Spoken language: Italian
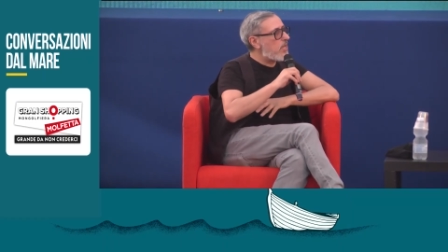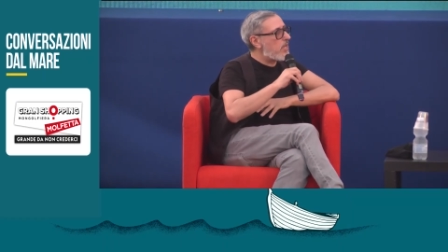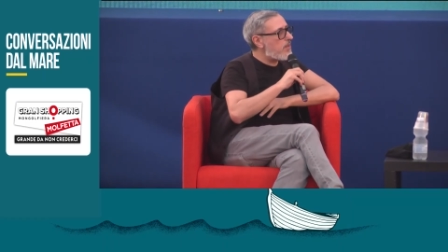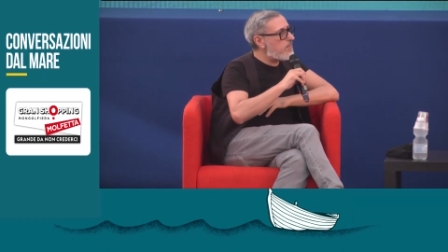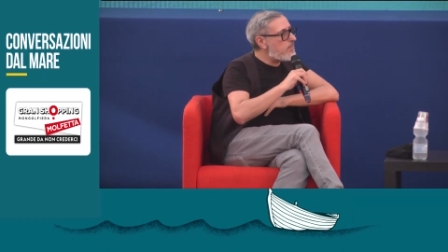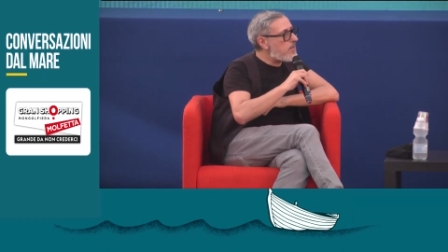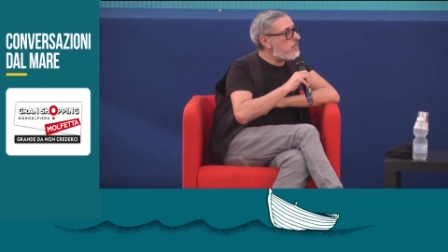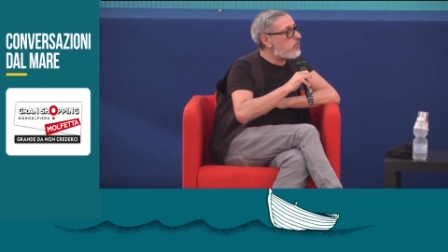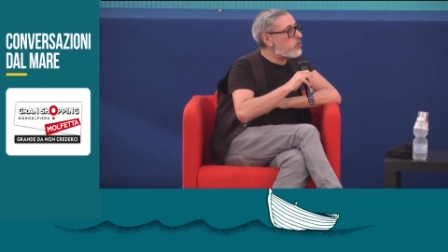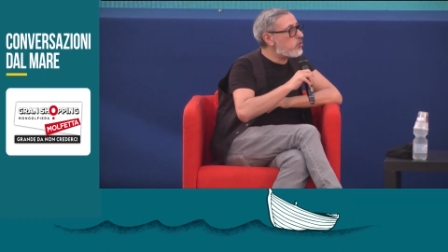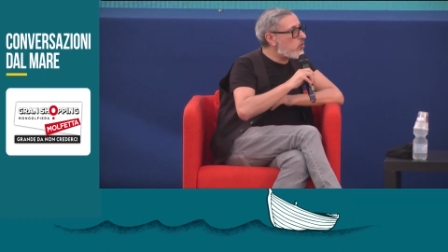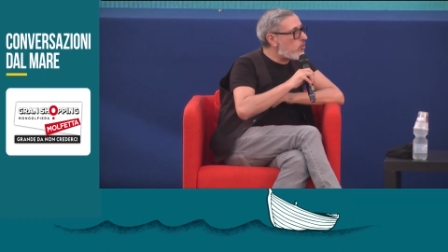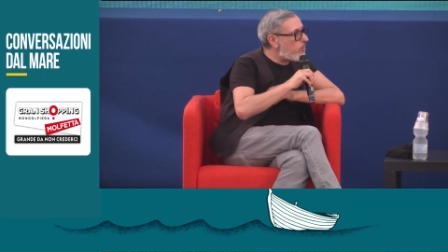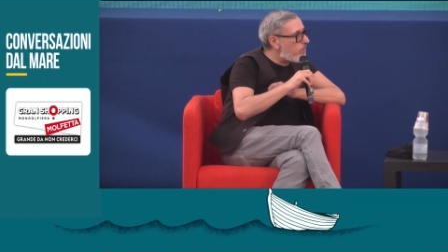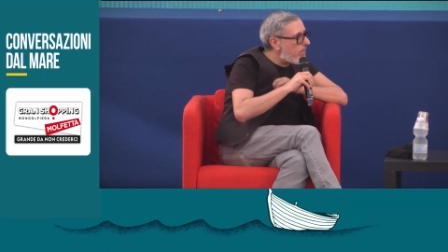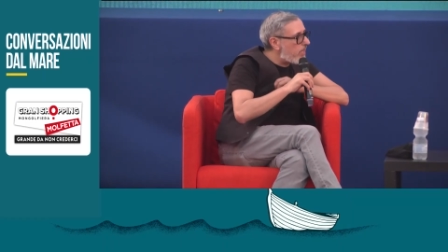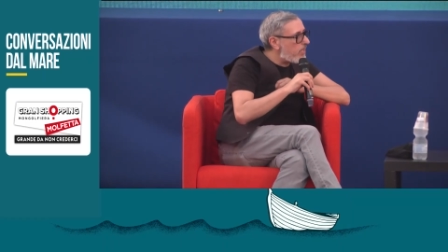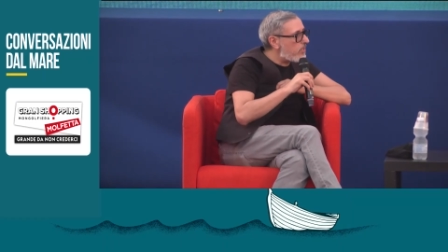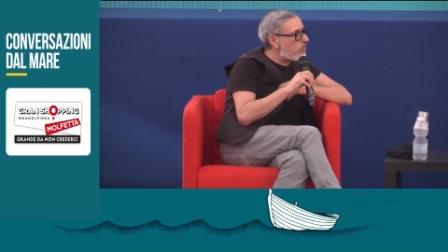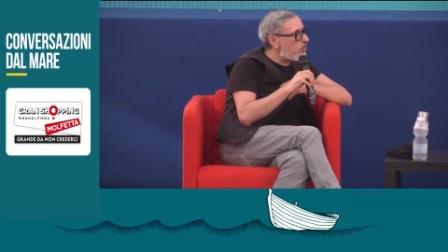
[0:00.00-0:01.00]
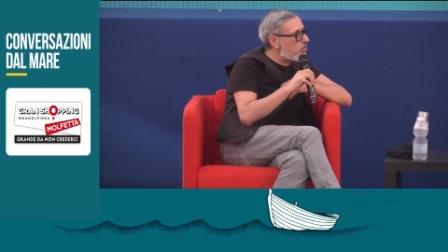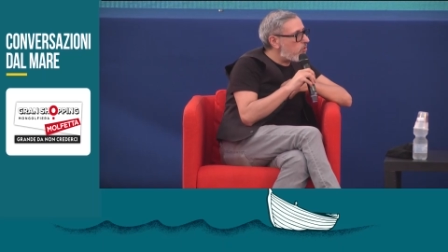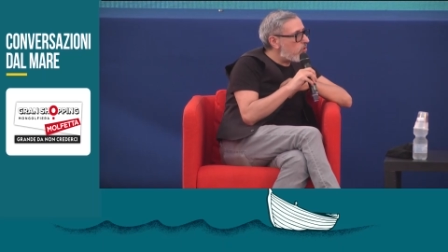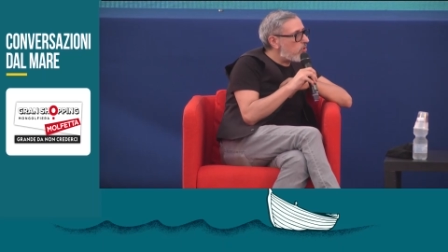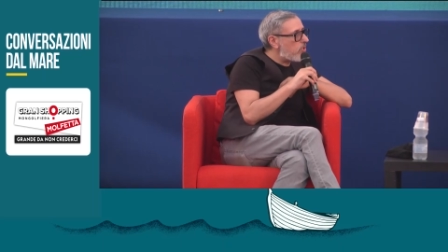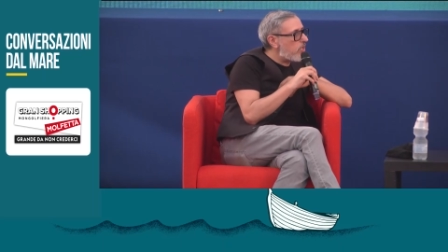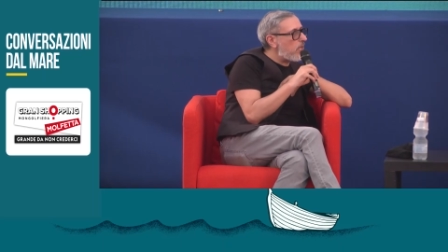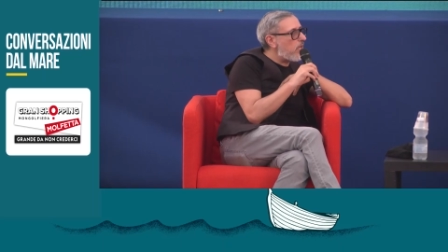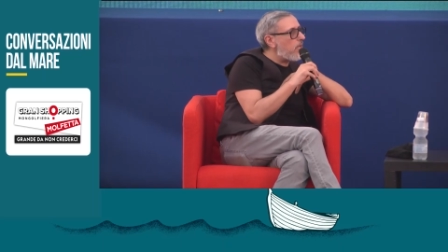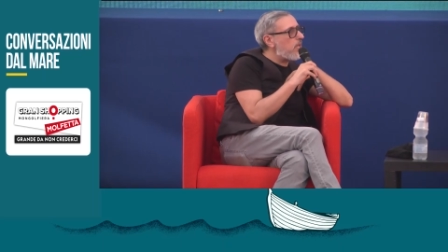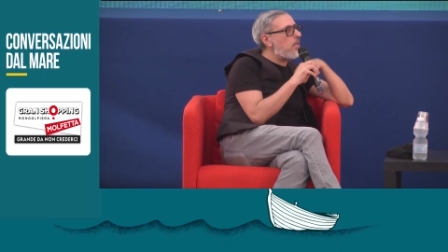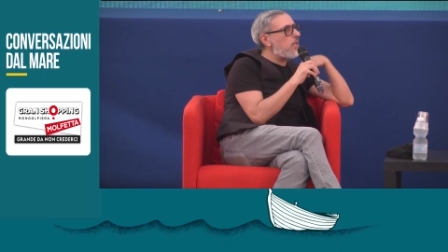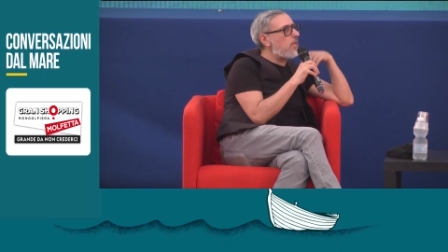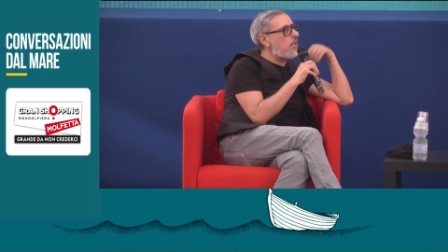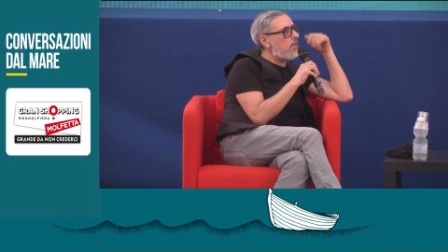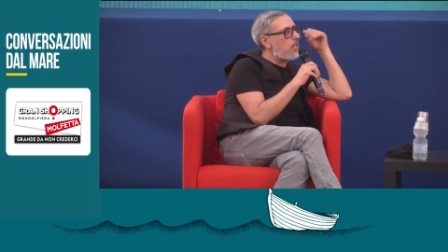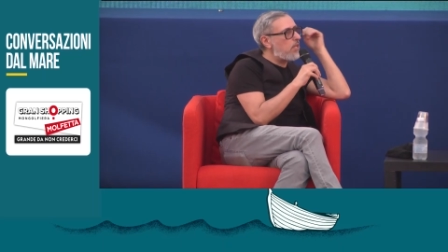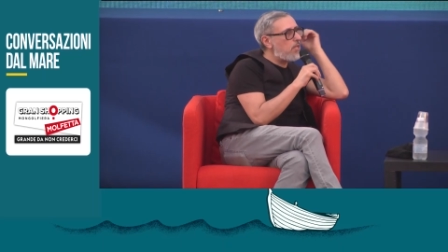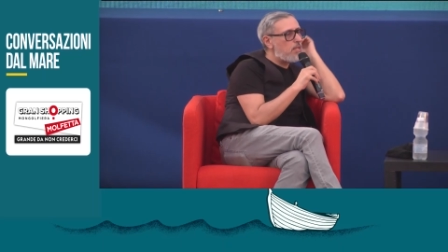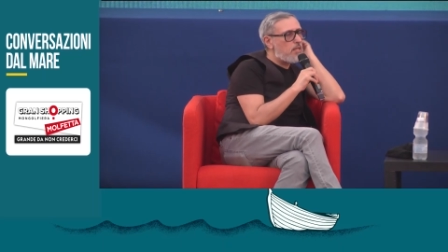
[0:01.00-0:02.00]
e abbiamo scoperto
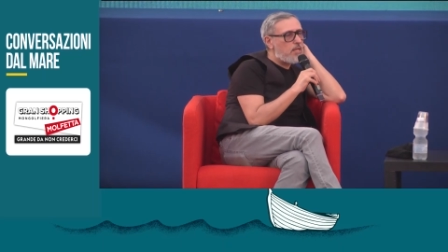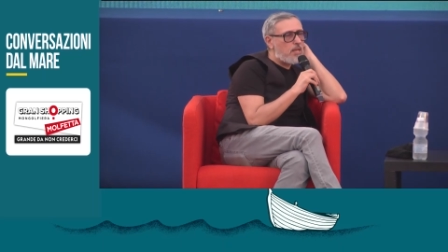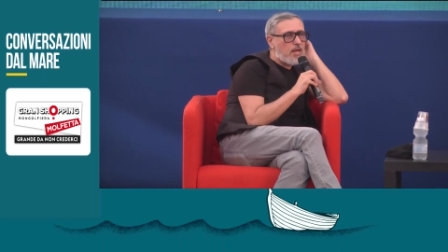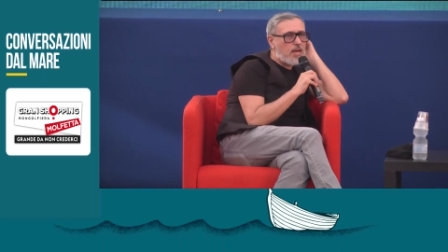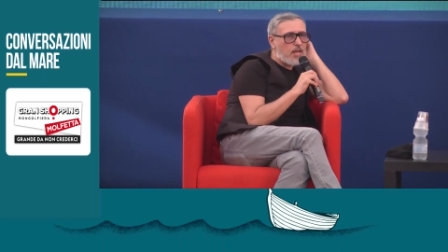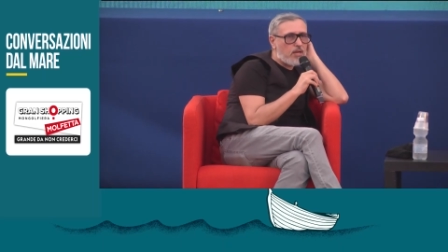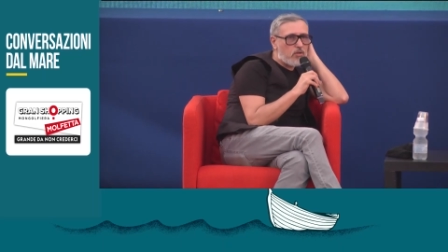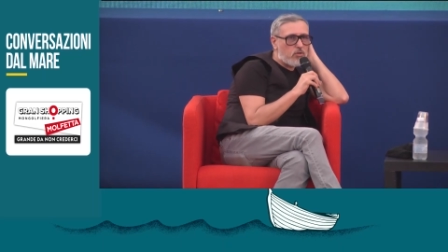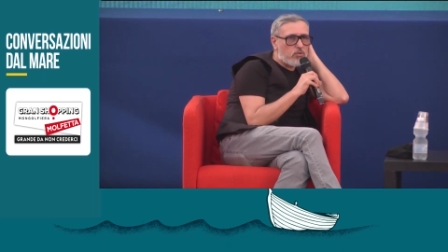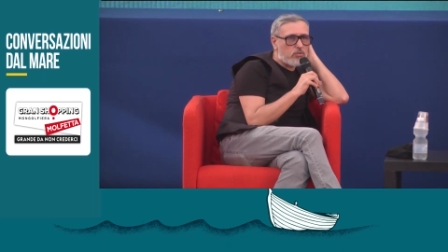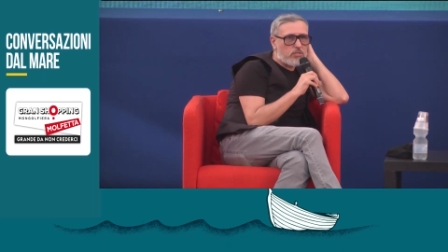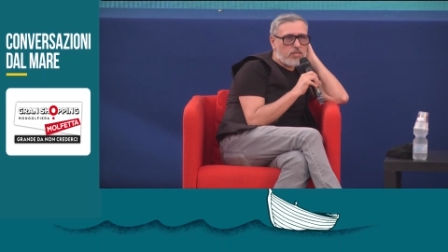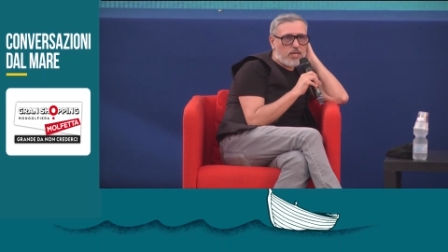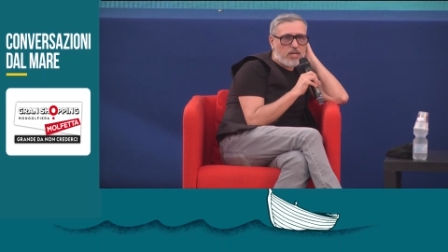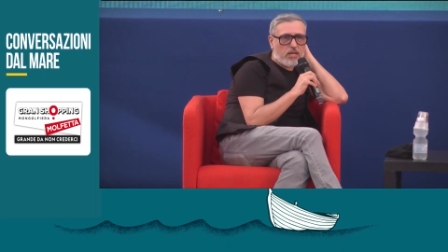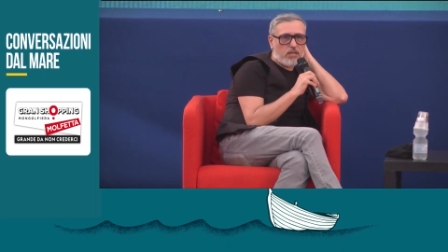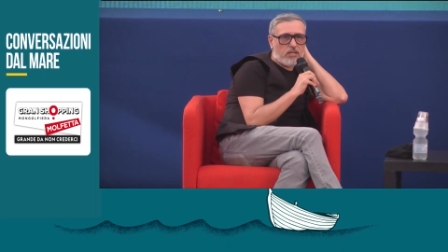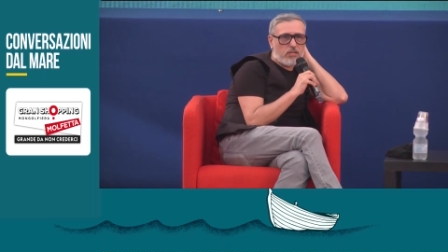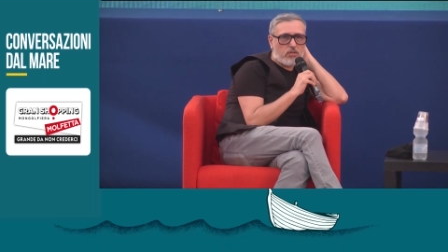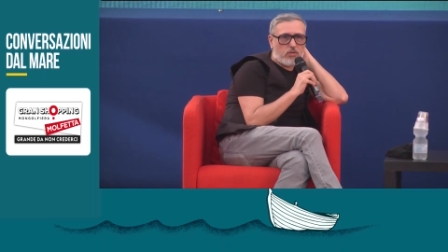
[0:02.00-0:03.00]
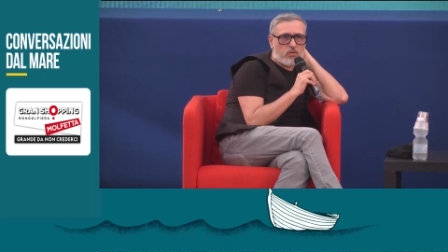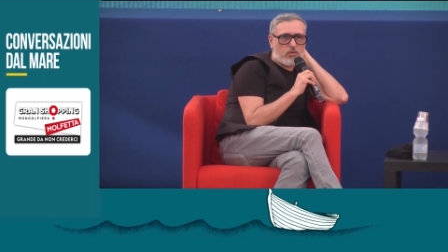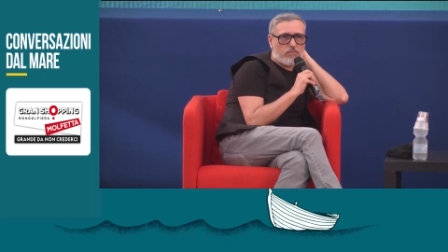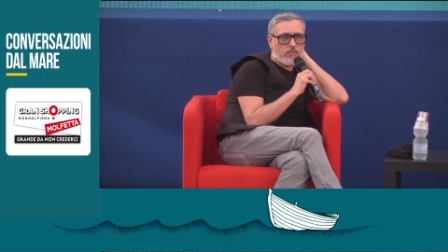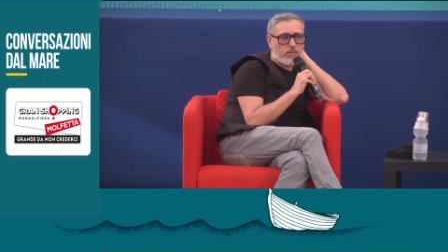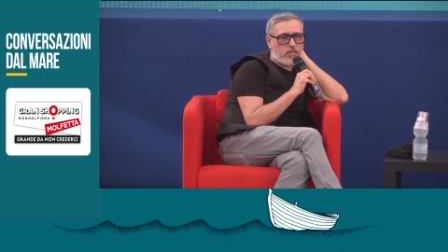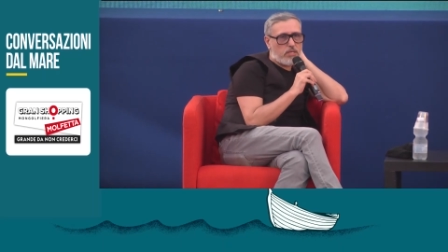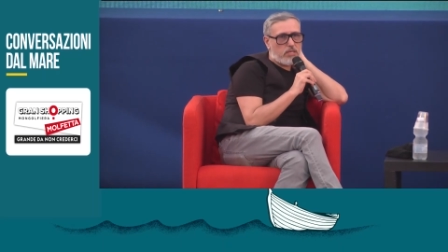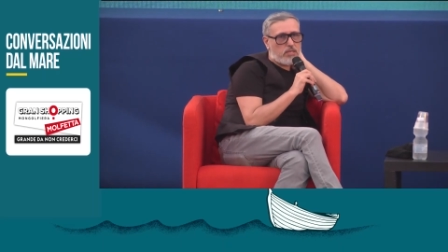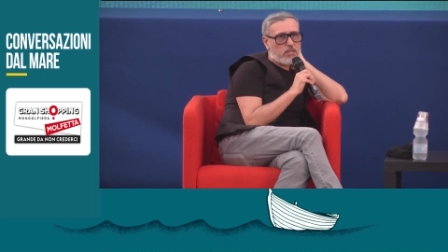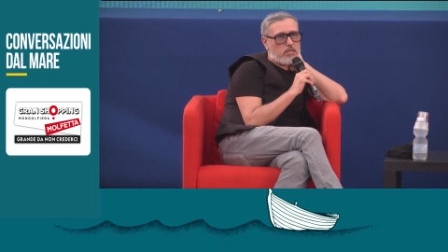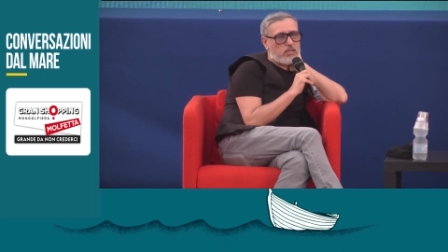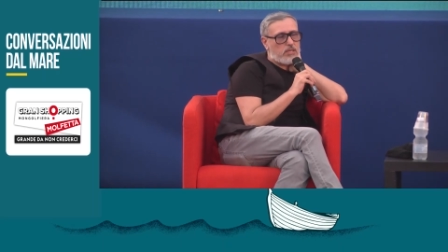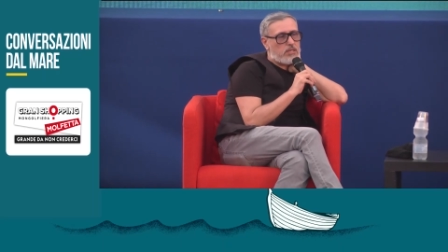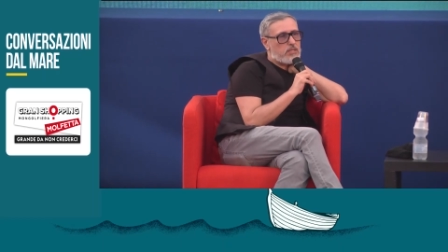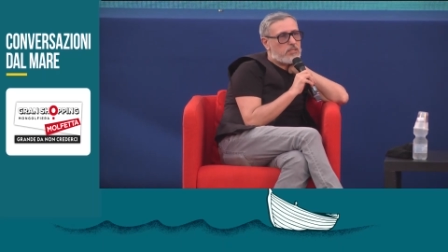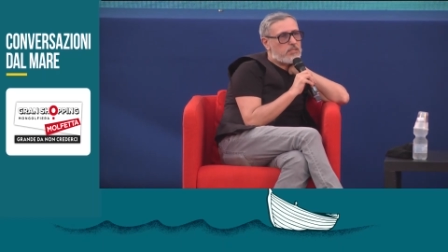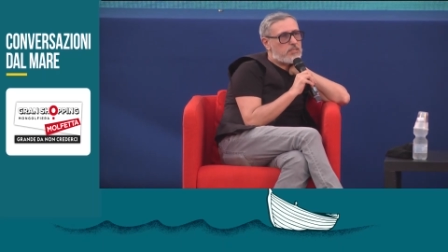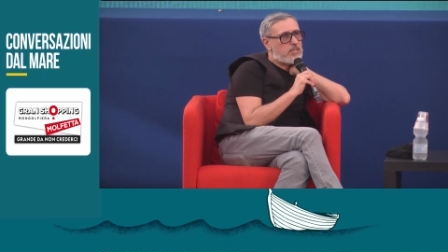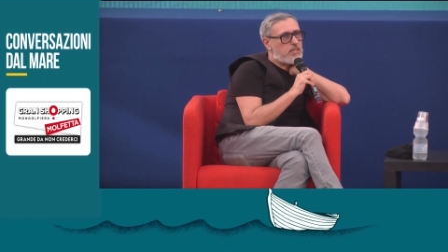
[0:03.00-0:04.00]
che al contrario di
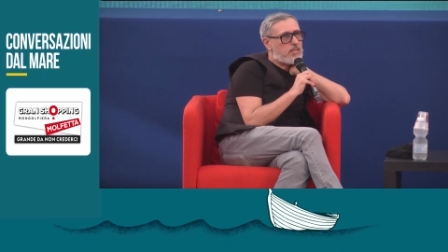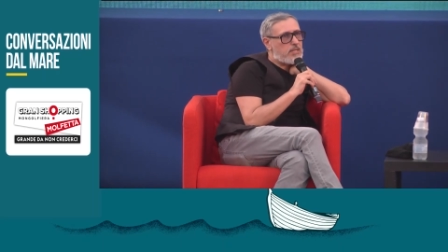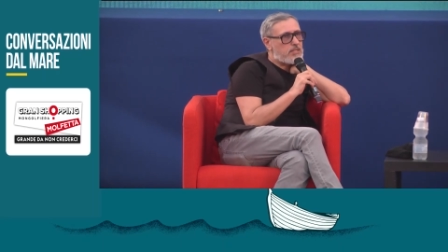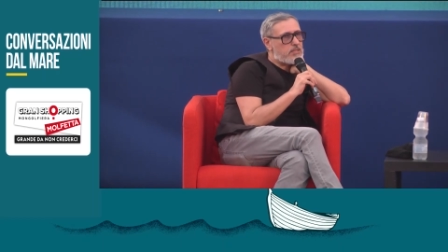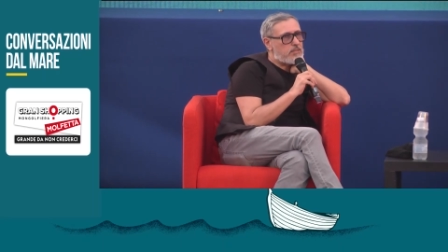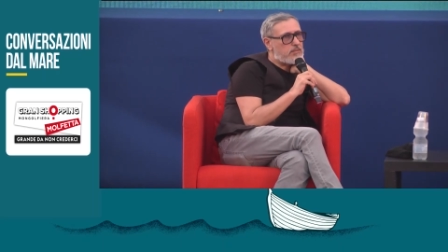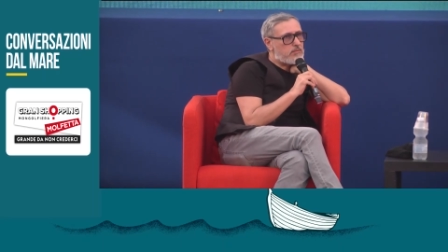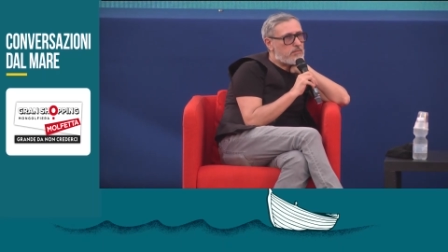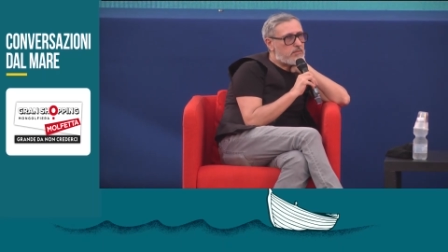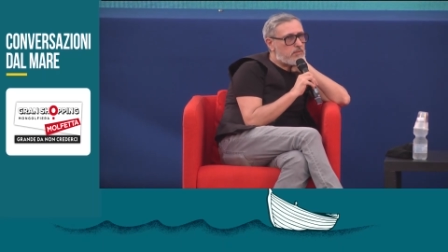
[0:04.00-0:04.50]
come si era